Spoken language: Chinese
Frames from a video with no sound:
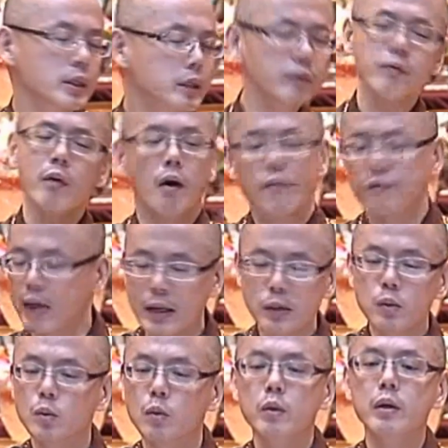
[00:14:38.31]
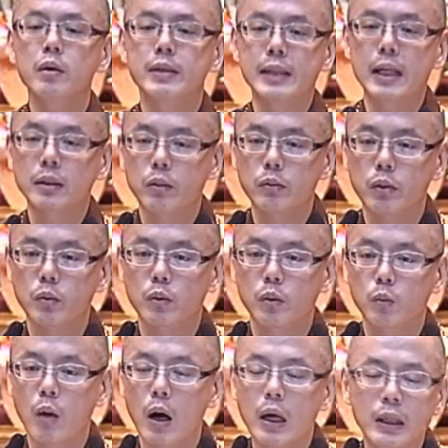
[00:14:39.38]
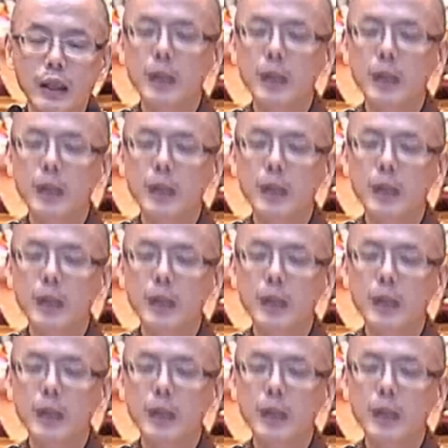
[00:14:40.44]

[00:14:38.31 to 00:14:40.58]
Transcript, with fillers: 师父，凡所有相都是虚妄，